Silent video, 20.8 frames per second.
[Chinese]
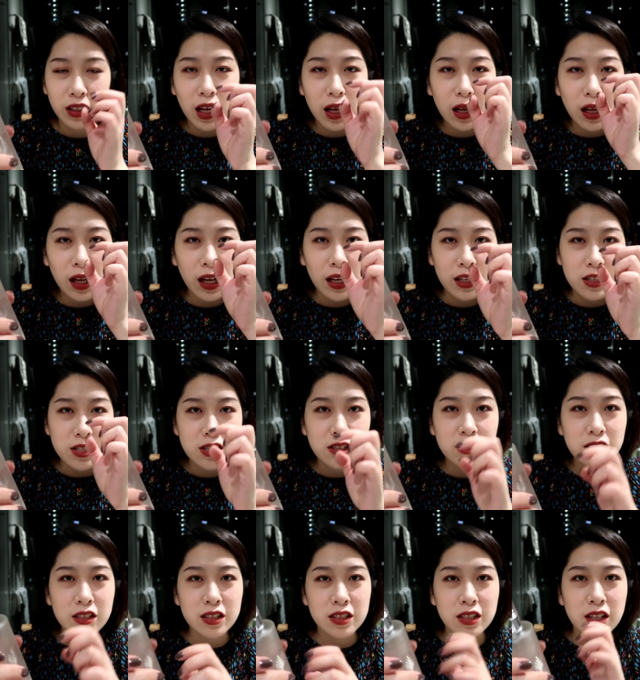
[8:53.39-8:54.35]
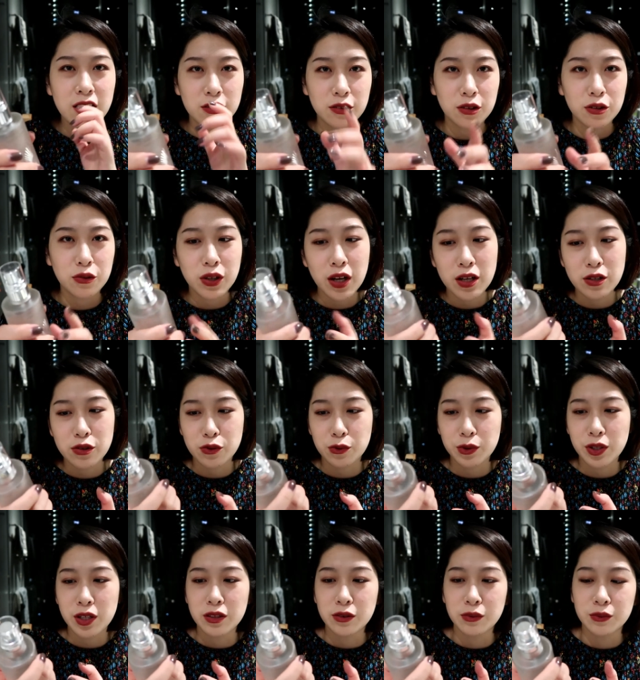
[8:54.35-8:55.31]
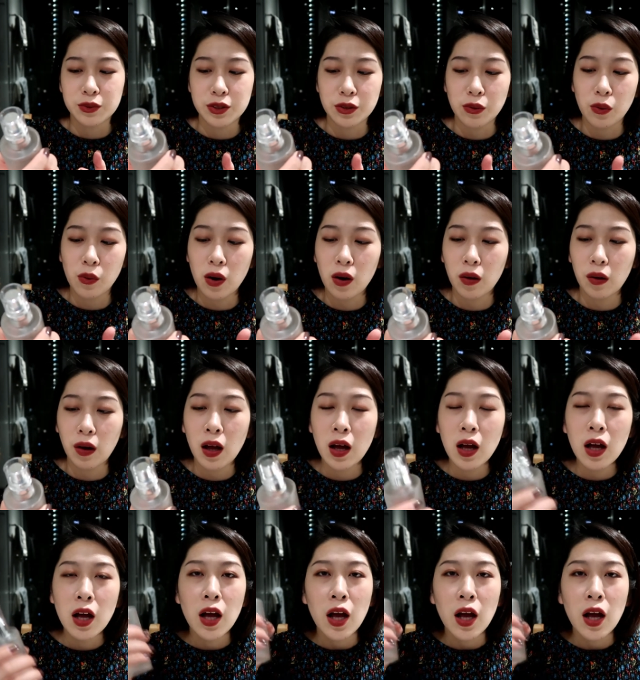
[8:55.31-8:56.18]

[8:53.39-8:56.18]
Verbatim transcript: 它还剩一些的时候就开始出现这种情况了。